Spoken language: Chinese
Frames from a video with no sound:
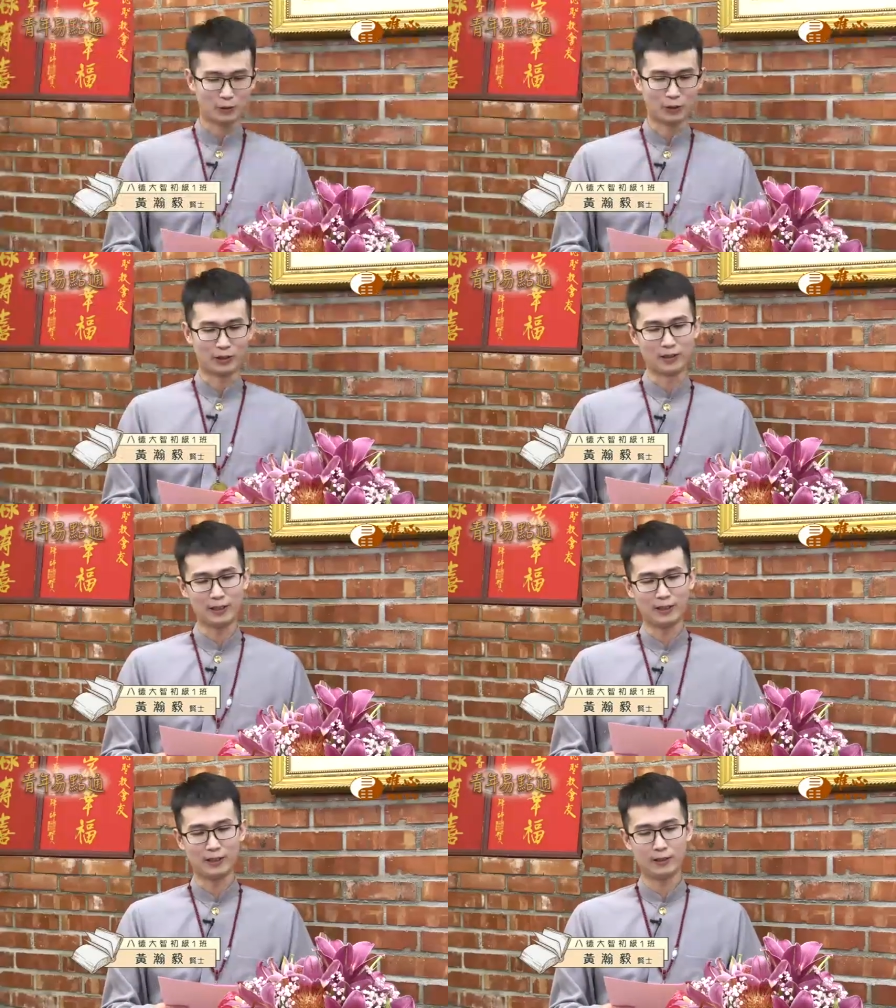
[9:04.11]
对，
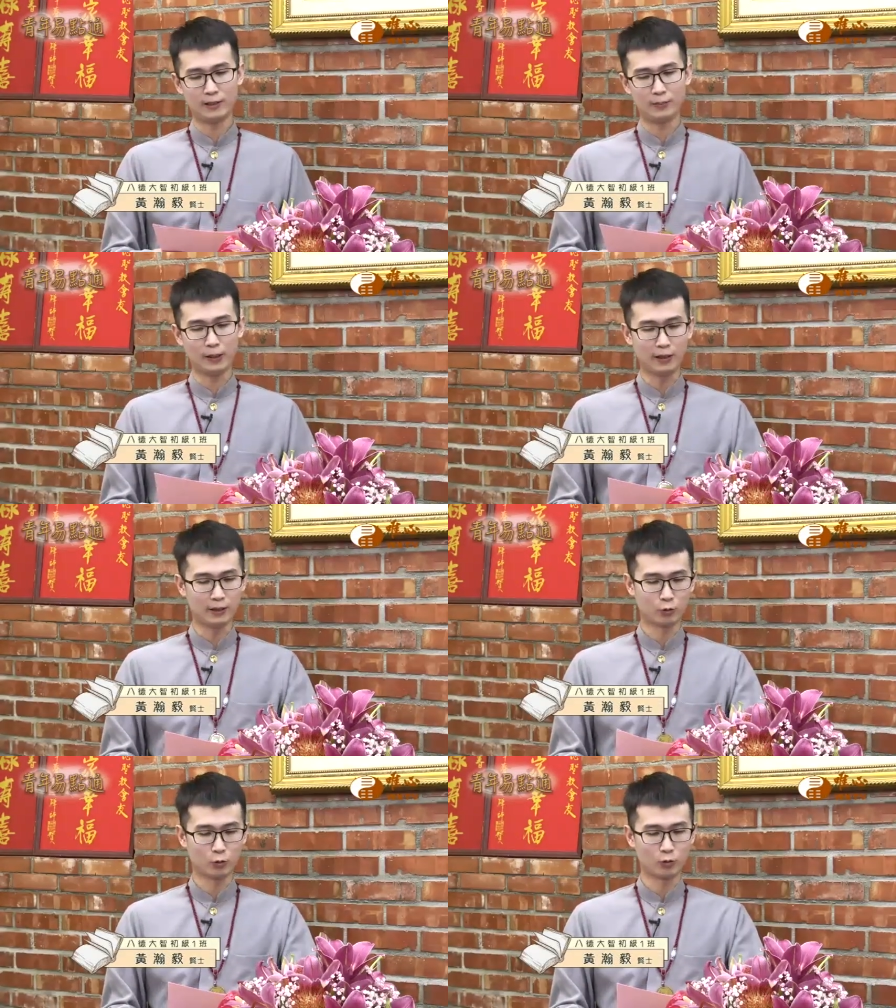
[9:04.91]
那一般
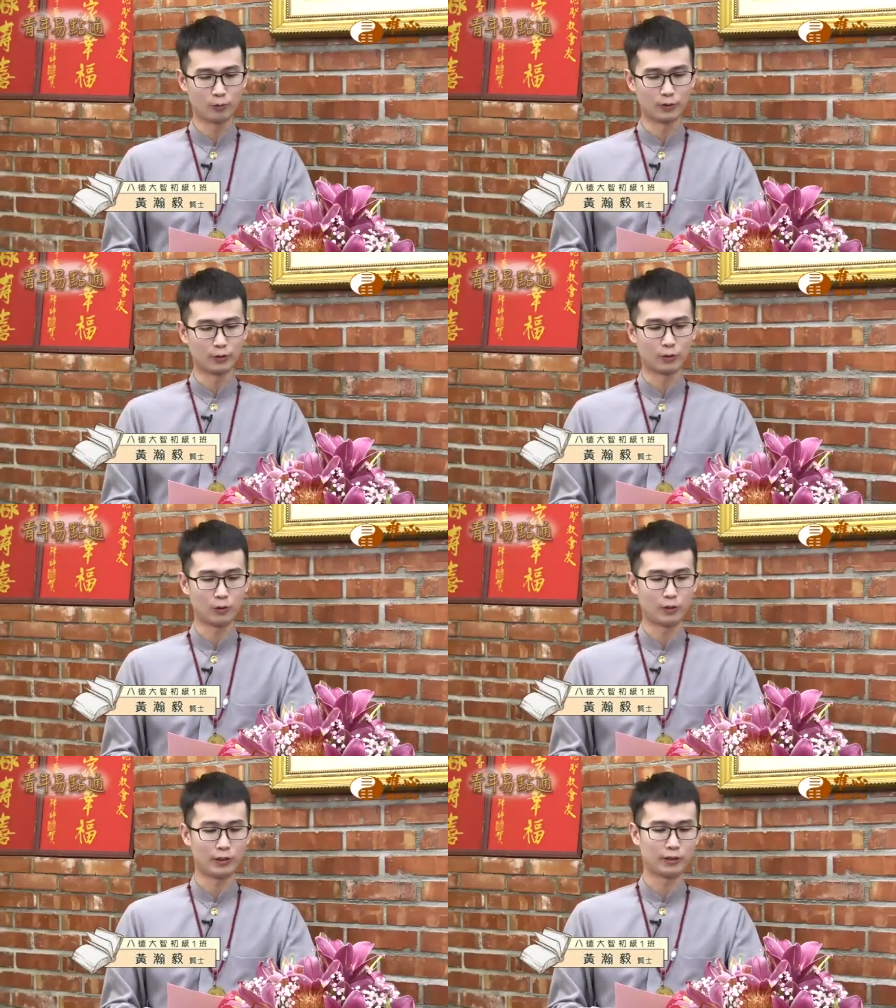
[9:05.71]
来说，我们
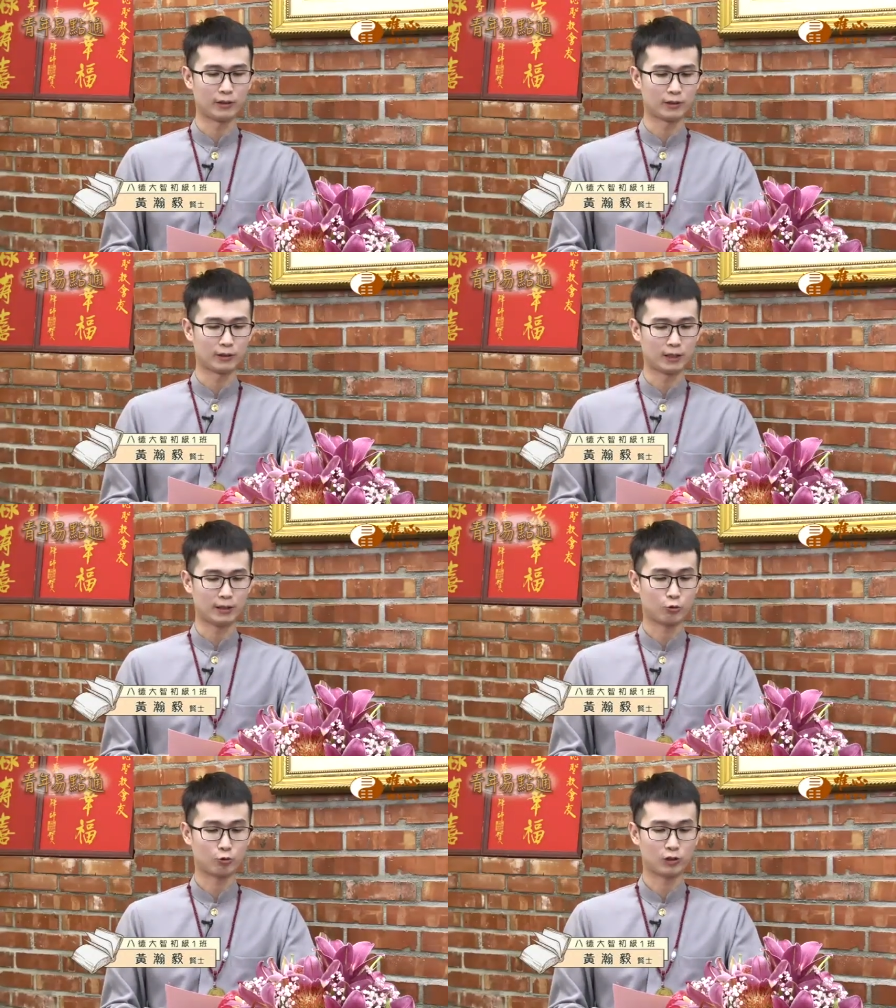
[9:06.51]
都会
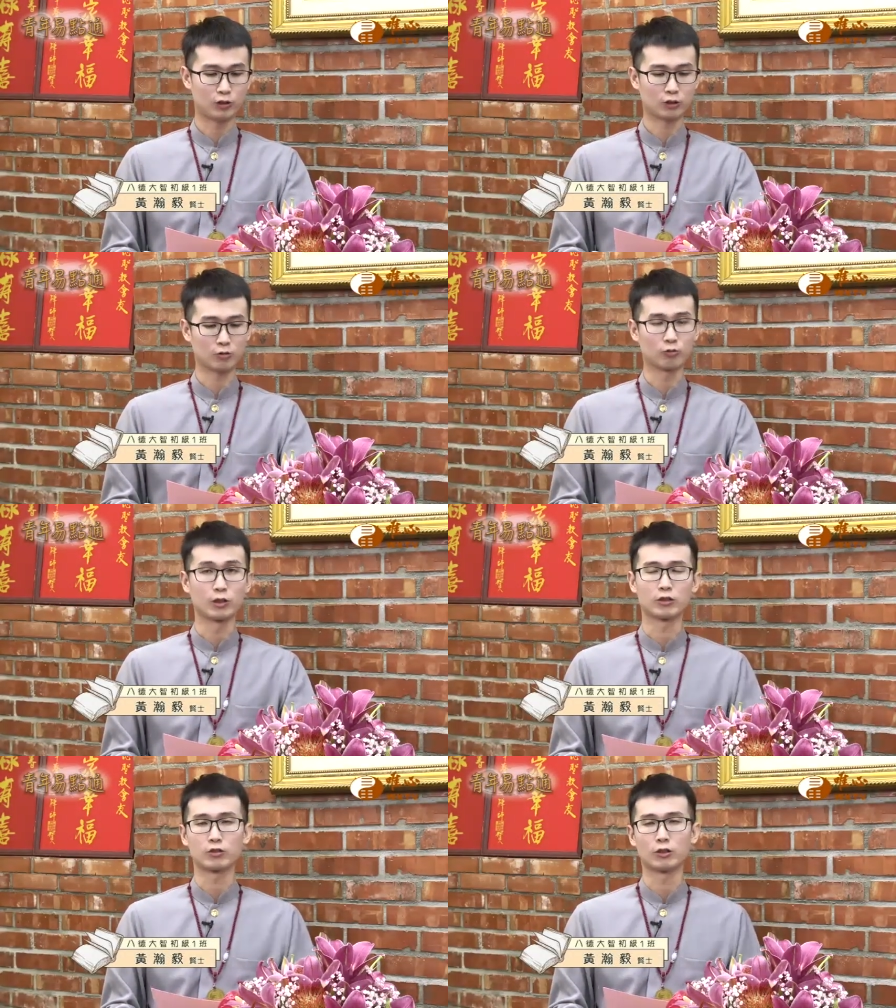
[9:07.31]
在初一十五
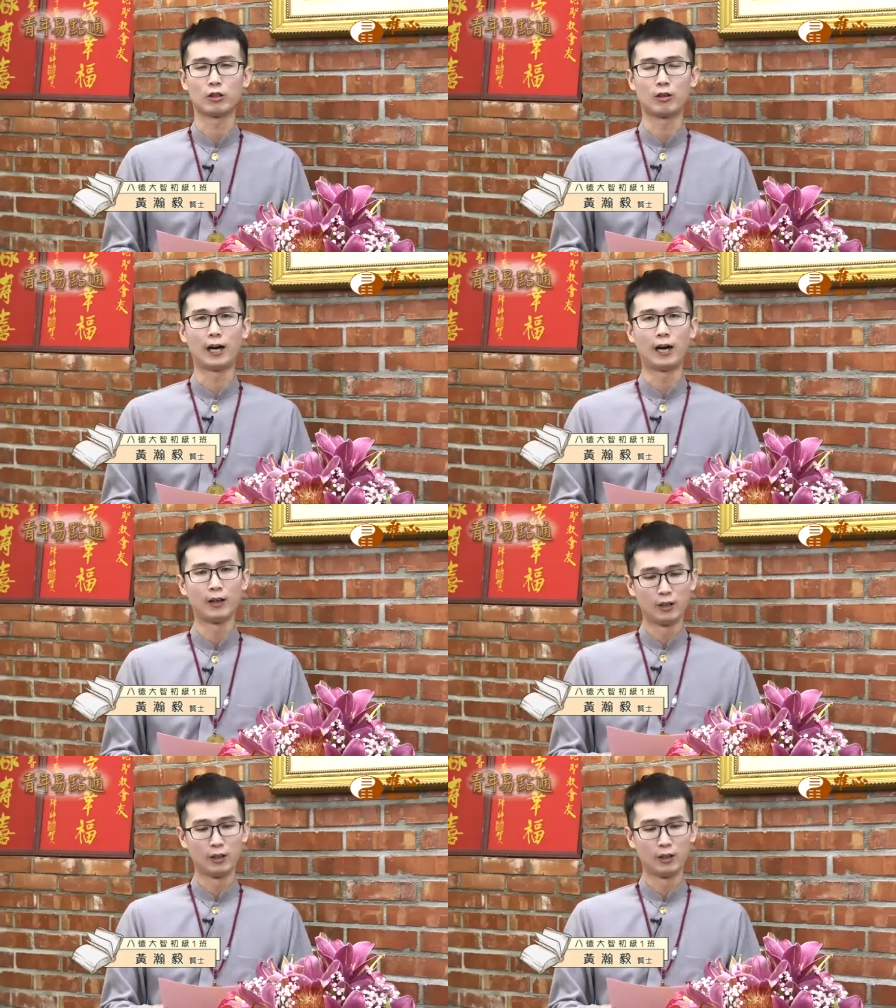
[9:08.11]
的时候啊，